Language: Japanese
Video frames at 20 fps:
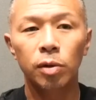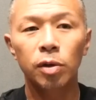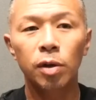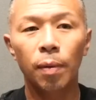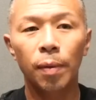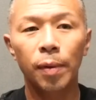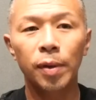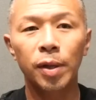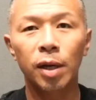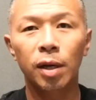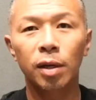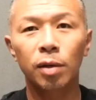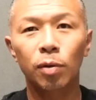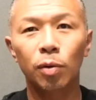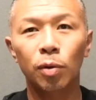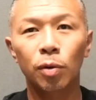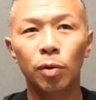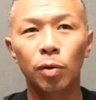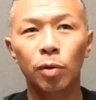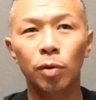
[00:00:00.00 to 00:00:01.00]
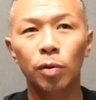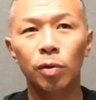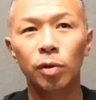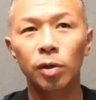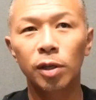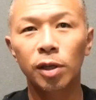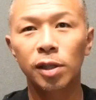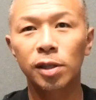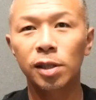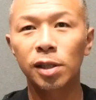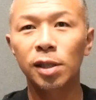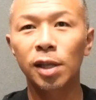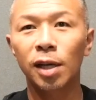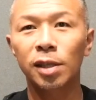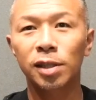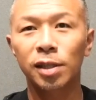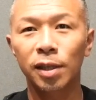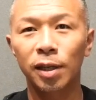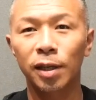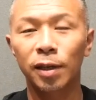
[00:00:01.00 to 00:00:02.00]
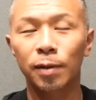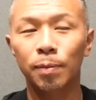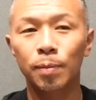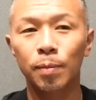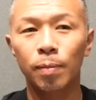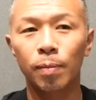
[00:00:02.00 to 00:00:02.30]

やっぱみんなこう肘なし